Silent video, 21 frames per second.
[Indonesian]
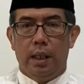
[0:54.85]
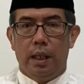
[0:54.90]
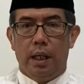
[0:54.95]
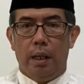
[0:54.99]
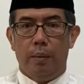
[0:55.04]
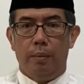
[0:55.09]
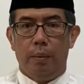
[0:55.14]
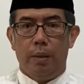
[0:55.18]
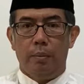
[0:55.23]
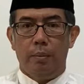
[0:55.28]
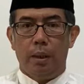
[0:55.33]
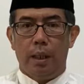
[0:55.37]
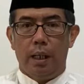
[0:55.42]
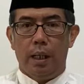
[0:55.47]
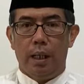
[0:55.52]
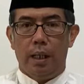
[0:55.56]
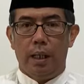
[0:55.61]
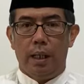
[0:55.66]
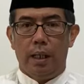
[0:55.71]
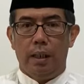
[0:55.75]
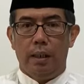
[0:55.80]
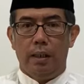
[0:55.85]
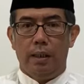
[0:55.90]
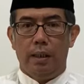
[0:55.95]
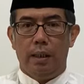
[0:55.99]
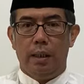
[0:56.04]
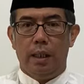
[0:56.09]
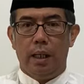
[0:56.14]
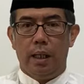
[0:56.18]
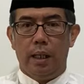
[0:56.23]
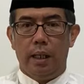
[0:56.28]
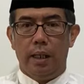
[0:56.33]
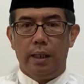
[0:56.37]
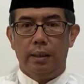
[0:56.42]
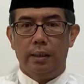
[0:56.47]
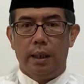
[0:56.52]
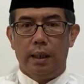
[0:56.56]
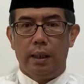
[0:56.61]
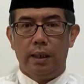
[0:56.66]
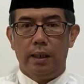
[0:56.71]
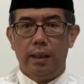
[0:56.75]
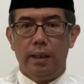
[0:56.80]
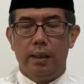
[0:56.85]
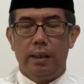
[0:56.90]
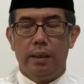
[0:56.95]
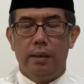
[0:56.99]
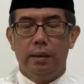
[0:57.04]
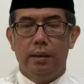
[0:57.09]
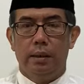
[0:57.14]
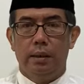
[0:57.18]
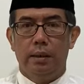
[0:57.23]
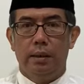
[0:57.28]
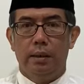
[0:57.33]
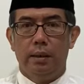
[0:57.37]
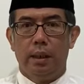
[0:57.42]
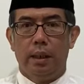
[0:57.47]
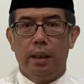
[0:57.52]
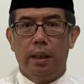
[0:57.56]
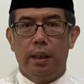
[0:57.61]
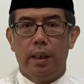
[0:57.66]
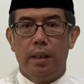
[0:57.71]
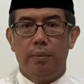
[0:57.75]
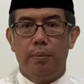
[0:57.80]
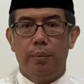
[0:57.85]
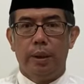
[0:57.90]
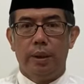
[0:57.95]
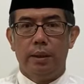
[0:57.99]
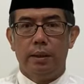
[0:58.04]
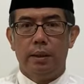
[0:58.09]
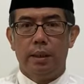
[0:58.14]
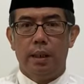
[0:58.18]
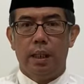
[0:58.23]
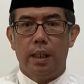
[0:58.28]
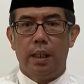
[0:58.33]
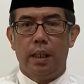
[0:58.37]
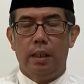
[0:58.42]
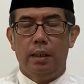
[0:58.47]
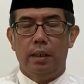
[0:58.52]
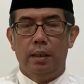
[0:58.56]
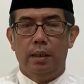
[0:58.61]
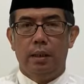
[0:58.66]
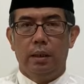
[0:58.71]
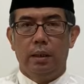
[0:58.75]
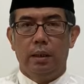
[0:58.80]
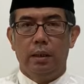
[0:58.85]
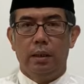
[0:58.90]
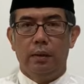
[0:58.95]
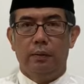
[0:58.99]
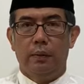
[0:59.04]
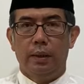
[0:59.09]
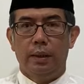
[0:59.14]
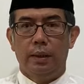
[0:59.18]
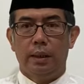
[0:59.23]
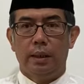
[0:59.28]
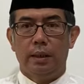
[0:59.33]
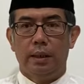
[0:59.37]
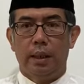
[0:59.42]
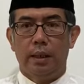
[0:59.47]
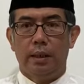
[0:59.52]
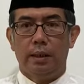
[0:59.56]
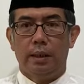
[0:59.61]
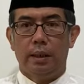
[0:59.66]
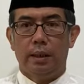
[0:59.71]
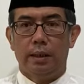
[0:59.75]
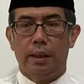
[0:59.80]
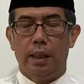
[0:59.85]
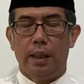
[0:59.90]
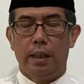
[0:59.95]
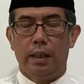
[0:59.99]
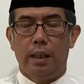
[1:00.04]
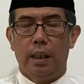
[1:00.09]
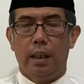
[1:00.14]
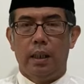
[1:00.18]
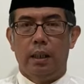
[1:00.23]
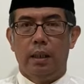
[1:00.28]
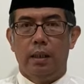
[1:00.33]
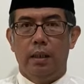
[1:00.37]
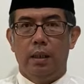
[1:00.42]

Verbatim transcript: Apabila Anda sakit, segera periksa ke fasilitas kesehatan.